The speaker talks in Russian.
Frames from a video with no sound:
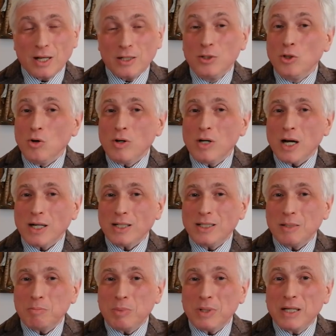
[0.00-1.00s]
ну как
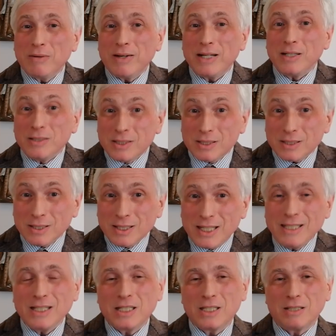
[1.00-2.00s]
ты поговорил с...
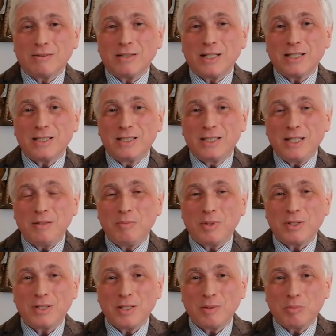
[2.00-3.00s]
и называет
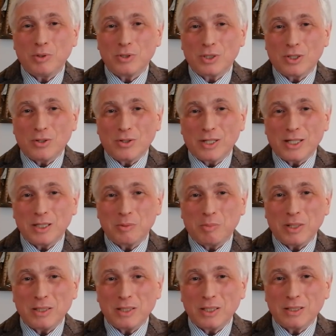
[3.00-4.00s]
имя японского
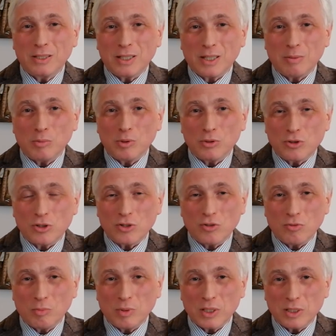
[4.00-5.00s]
корреспондента,
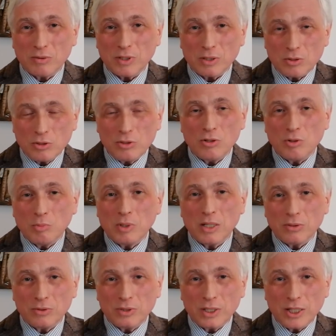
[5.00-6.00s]
работавшего в Москве. То есть
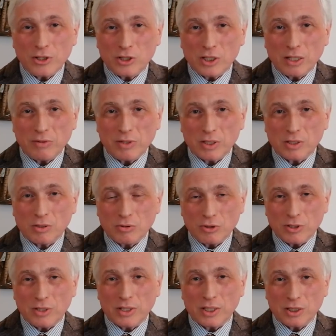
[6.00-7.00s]
любая встреча советского
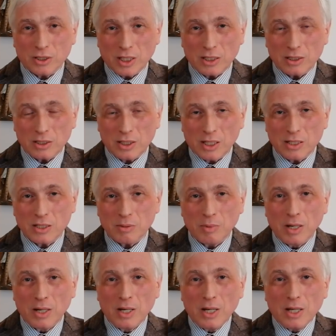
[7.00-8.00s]
человека с иностранцем,
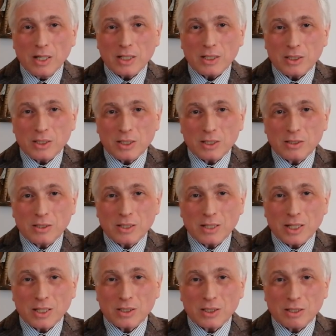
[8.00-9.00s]
естественно,
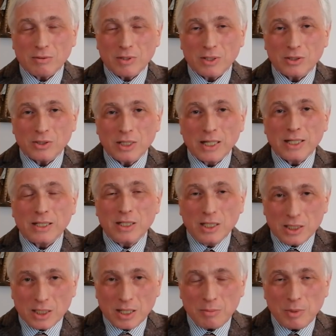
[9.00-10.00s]
не оставалась
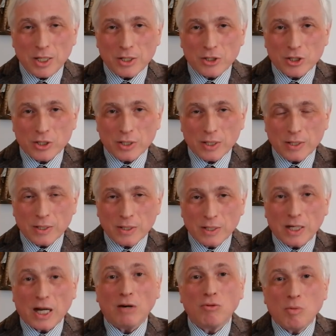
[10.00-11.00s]
незамеченной.
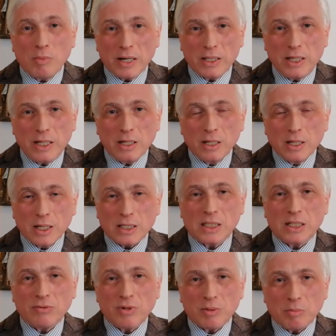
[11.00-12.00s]
Кого могли
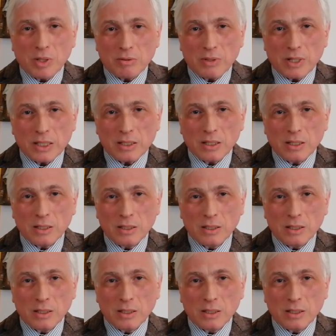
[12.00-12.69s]
завербовать